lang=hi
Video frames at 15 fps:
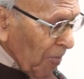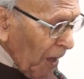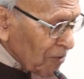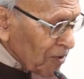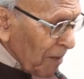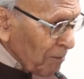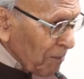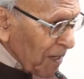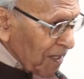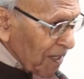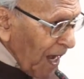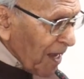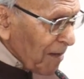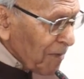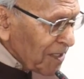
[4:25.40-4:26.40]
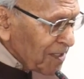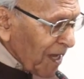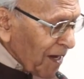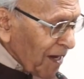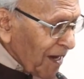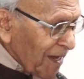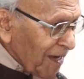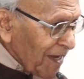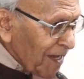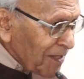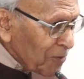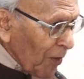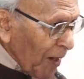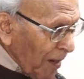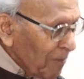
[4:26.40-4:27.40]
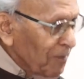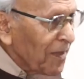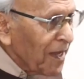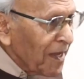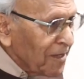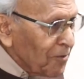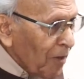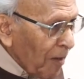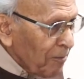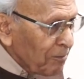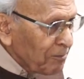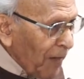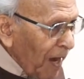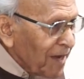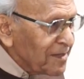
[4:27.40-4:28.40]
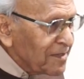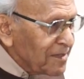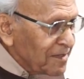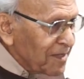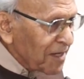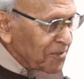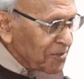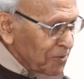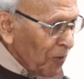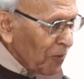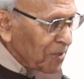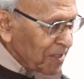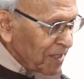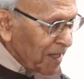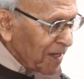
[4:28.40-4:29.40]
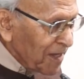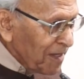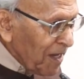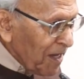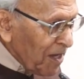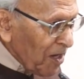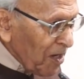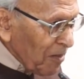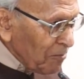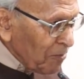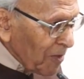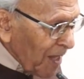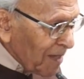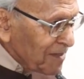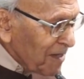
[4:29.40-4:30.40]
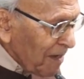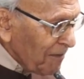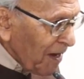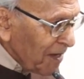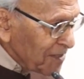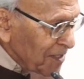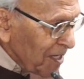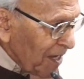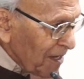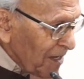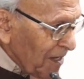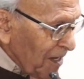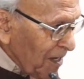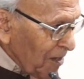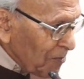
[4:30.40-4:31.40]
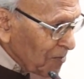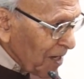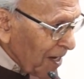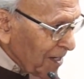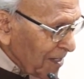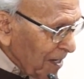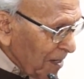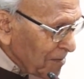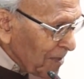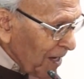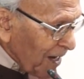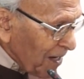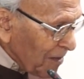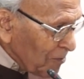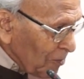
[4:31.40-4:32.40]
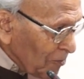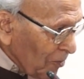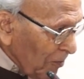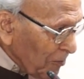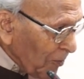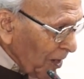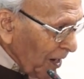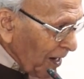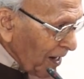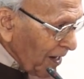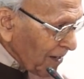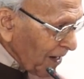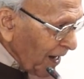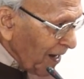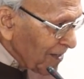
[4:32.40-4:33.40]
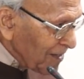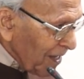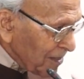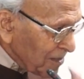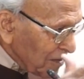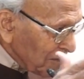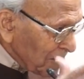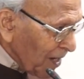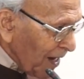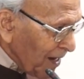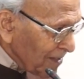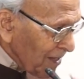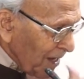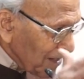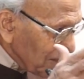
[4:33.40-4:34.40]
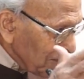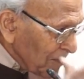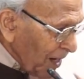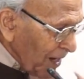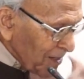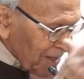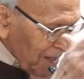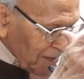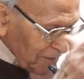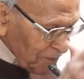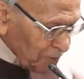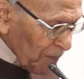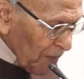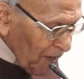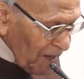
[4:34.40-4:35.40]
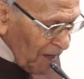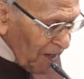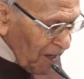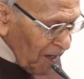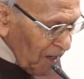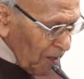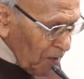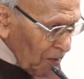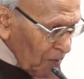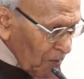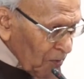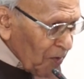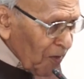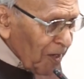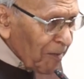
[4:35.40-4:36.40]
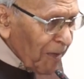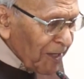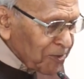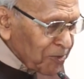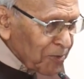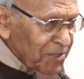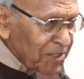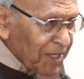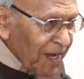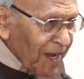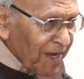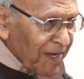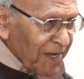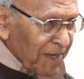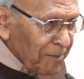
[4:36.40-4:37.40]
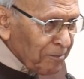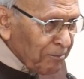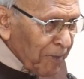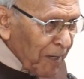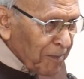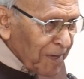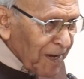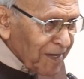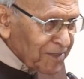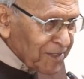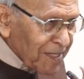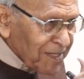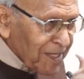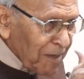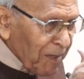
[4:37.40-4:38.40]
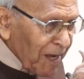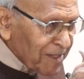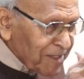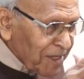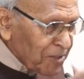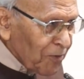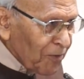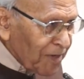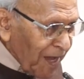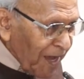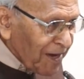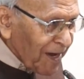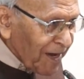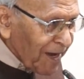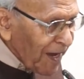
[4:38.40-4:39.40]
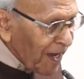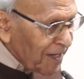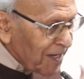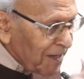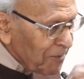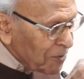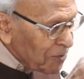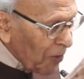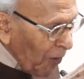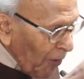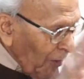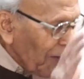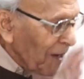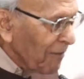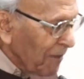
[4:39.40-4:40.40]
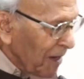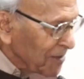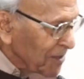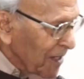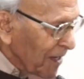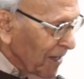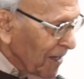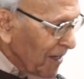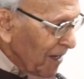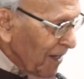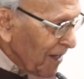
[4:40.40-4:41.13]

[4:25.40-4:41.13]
और जब पिंडाल में जाने लगे तो हमने जो हम पाँच दस दोस्त थे बुलंद आवाज़ से उनके करीब जाकर उनको पुकारा कायद आजम कायद आजम कायद आजम उन्होंने महसूस किया कि पब्लिक जिंदाबाद के जो नारे लगा रही है वो तो और आवाज़ें हैं